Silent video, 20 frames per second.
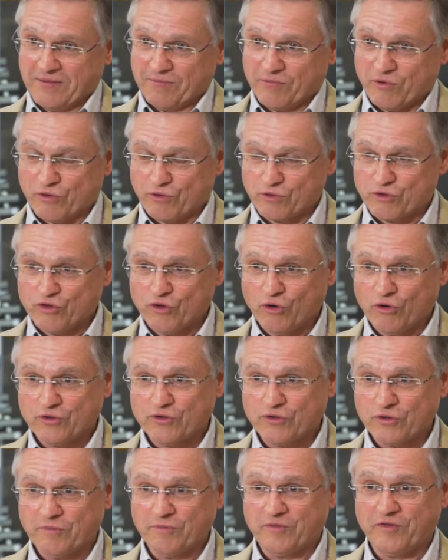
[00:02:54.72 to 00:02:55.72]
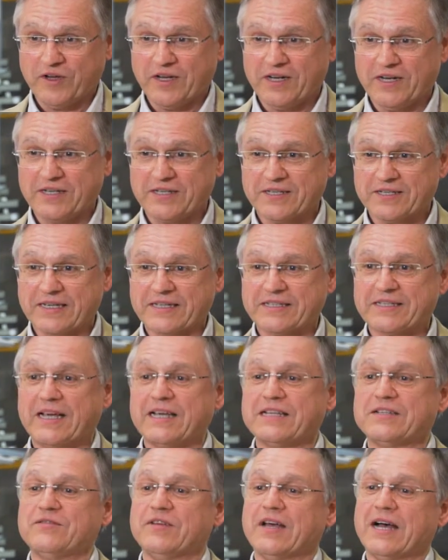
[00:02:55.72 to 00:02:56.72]
Produktionsumfeld. Das
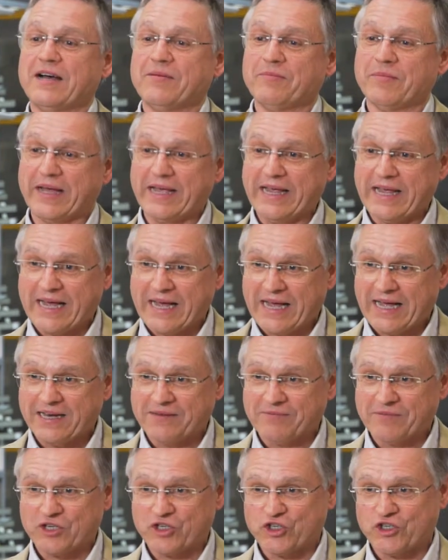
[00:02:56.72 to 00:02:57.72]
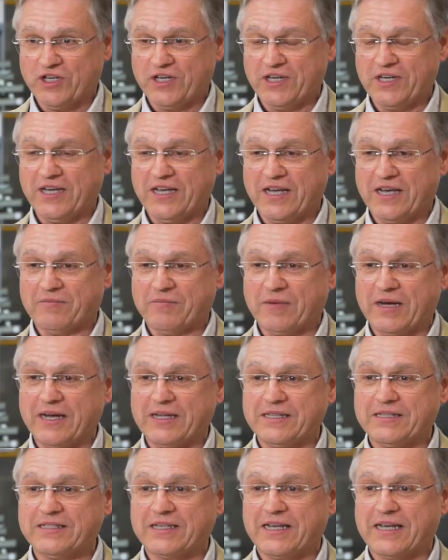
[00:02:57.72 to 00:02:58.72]
heißt, wir haben reale Maschinen hier im
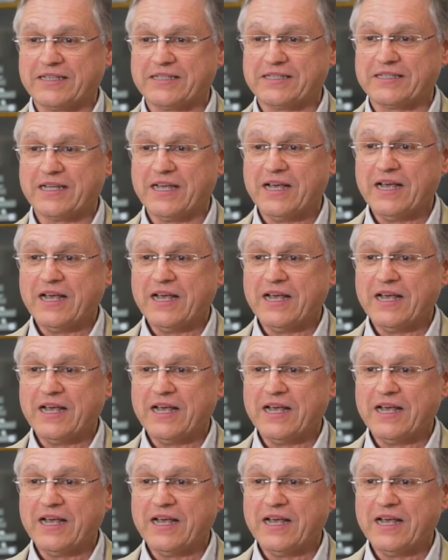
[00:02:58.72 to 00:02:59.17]
Einsatz,